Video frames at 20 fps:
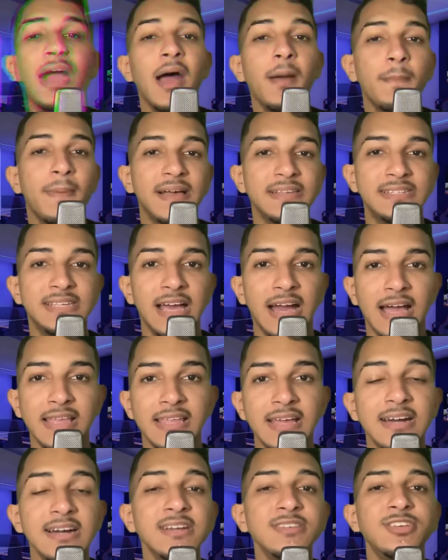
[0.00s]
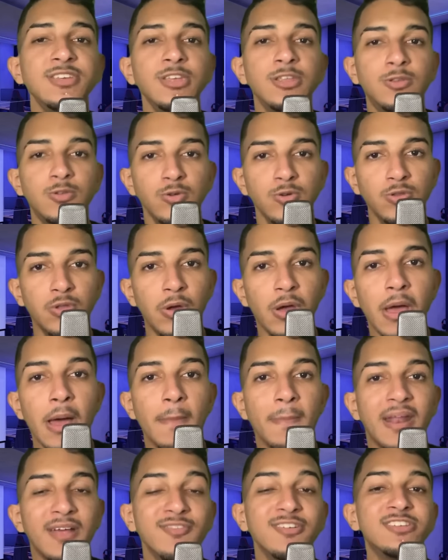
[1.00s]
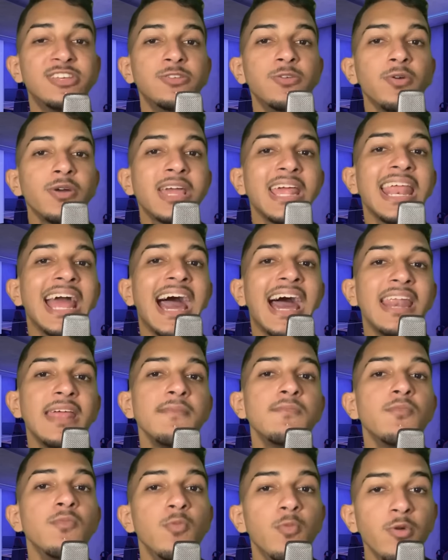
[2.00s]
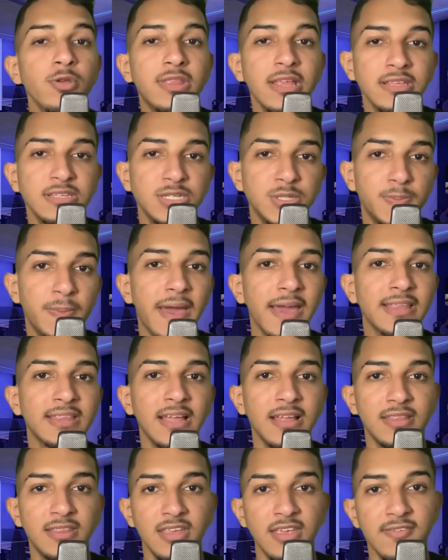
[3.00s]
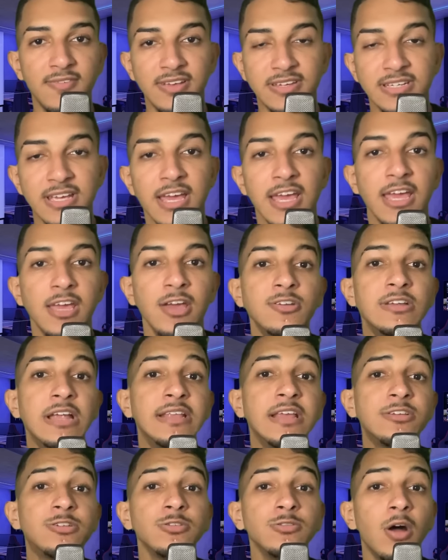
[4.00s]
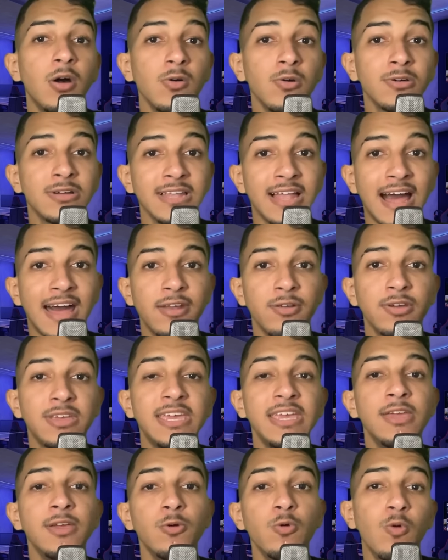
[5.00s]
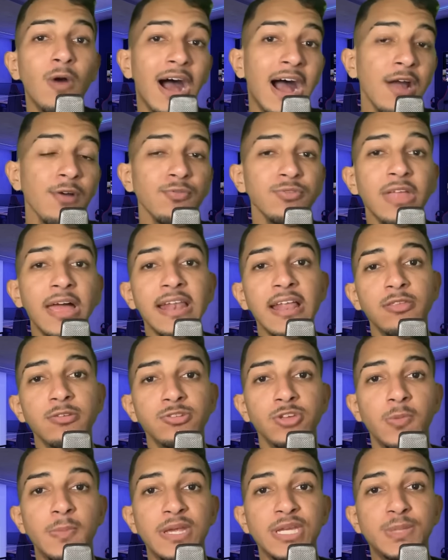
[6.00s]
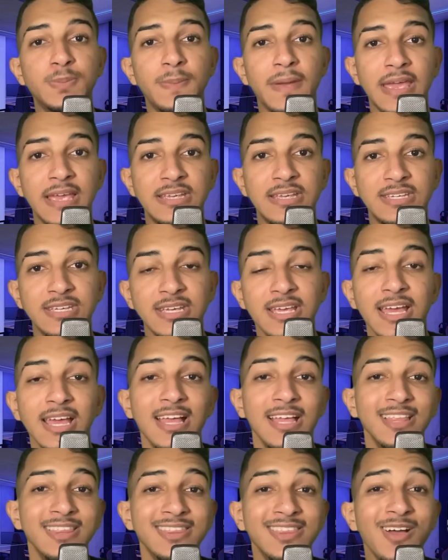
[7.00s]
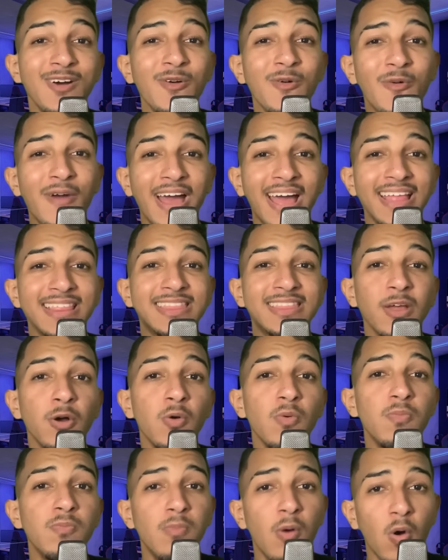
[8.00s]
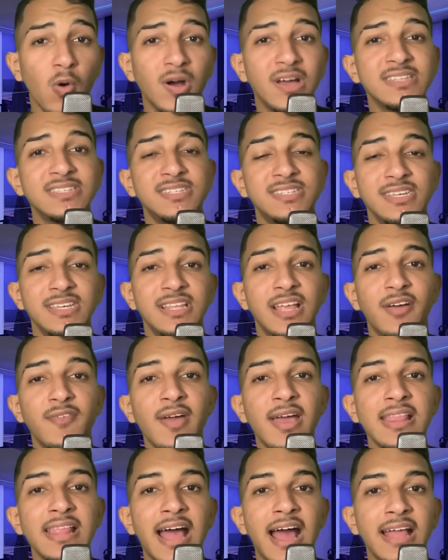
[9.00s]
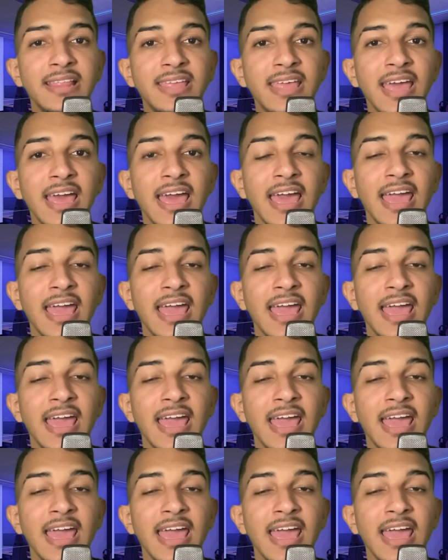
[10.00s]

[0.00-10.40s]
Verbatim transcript: bem, rapaziada, antes de tudo, para você não criarem muitas expectativas. Eu já deixo logo claro que o arco da Ilha dos Homens Peixe não é tão bom assim, na verdade,